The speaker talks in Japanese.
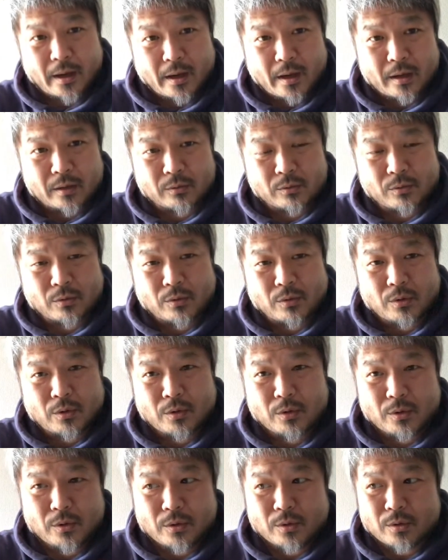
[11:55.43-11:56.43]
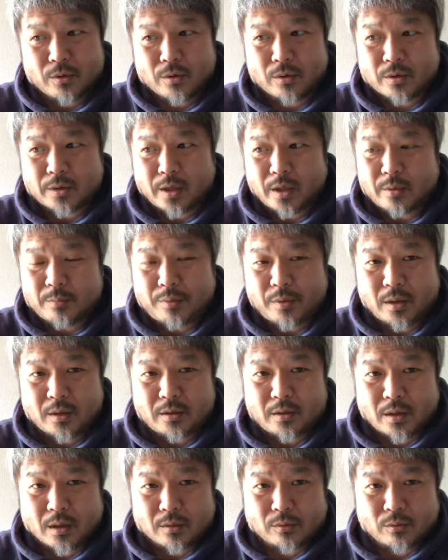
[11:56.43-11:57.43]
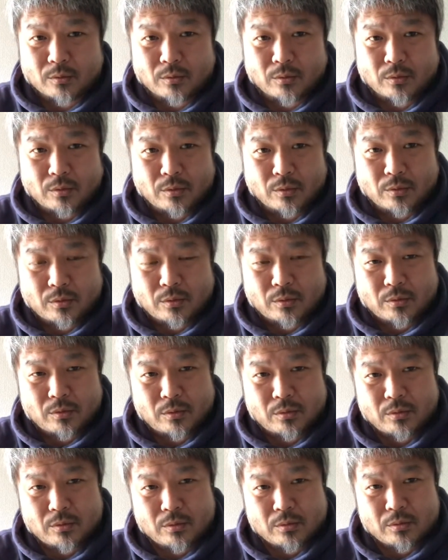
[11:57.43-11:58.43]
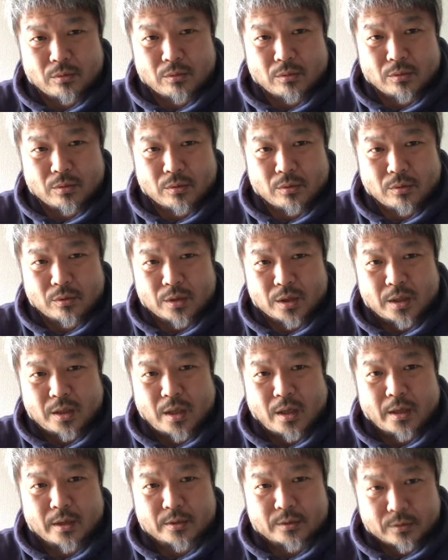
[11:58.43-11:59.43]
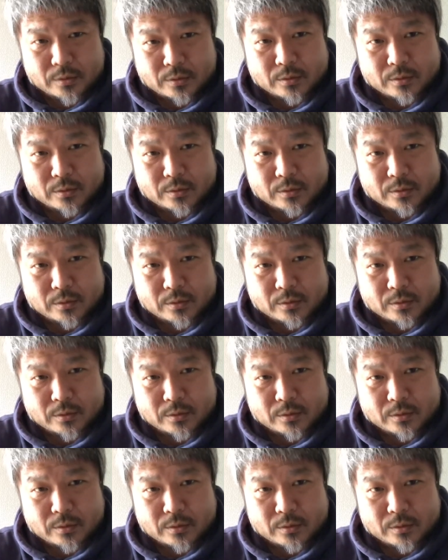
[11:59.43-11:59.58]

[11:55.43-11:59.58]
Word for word: あのー、キャリプラって、あのー、1ヶ月